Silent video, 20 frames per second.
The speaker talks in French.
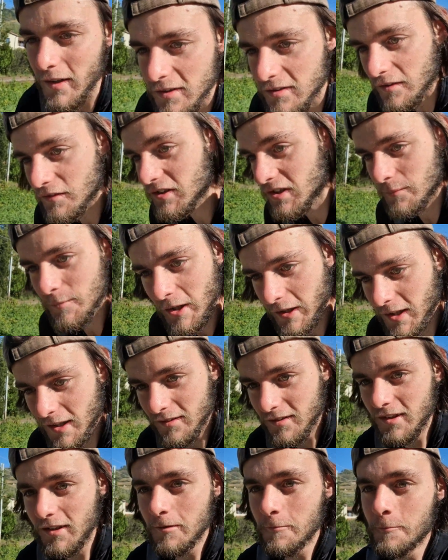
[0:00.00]
Si jamais rien
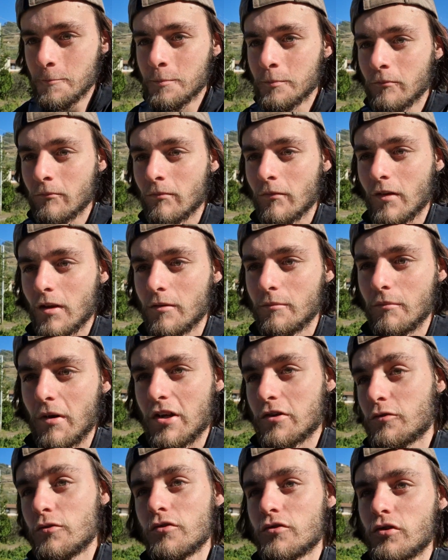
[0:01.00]
dit,
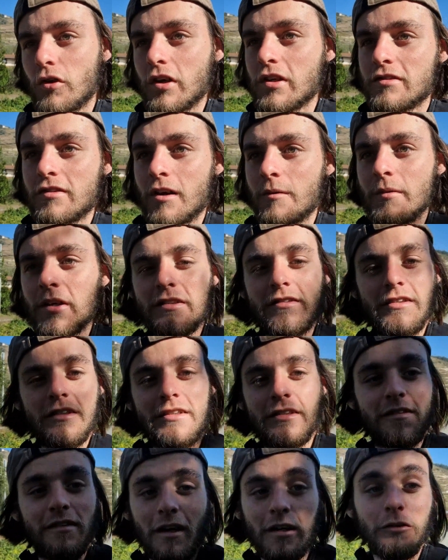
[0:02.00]
bah juste j'aurais été un mec, tu sais,
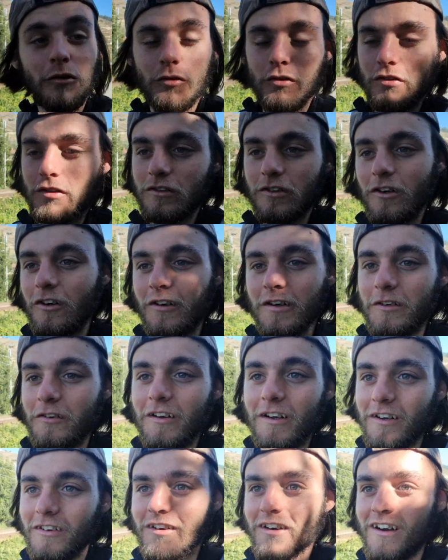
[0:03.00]
qui s'arrête de temps en temps et
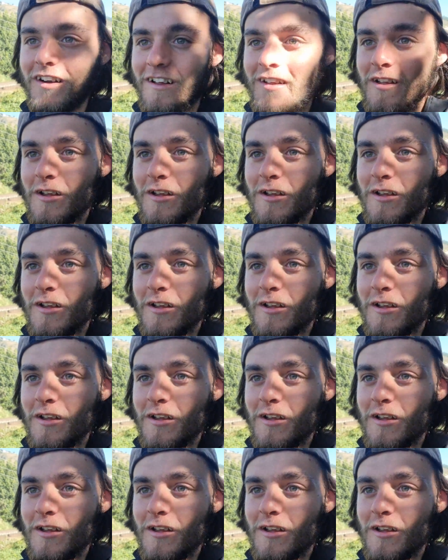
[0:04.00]
voilà quoi.